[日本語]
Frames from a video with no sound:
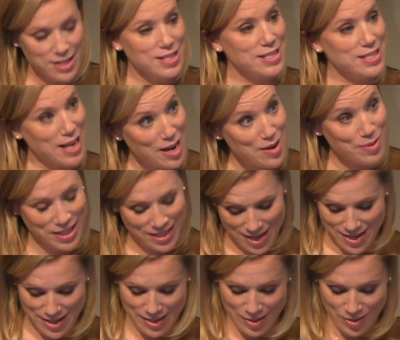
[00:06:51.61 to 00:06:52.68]

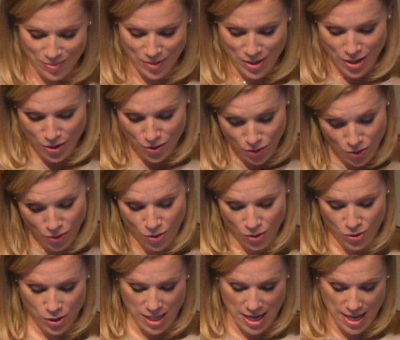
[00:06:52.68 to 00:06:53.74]
サイバーテロリズム、入
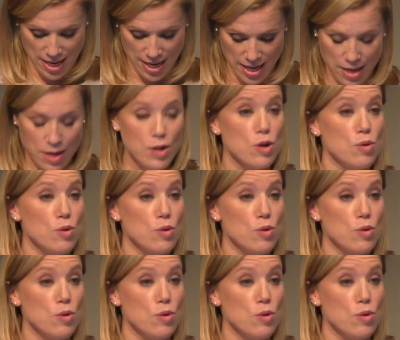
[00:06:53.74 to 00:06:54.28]
国管理、